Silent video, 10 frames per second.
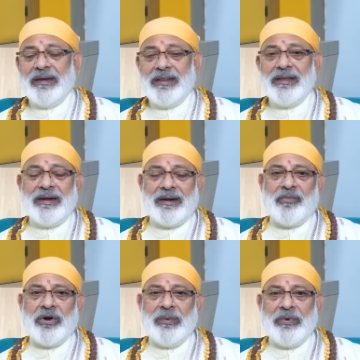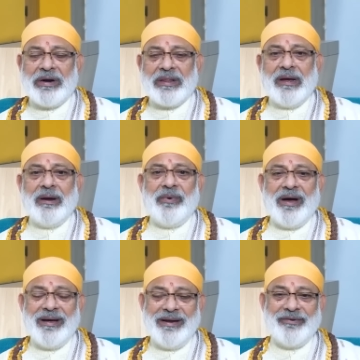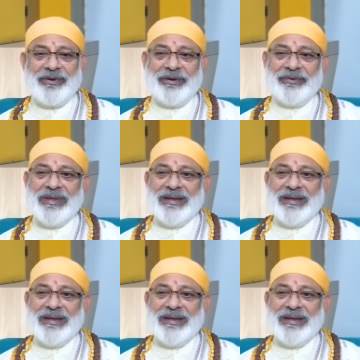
ఎందుకు ఇట్లా మొన్న మొన్నటి దాకా బాగానే ఉన్నాం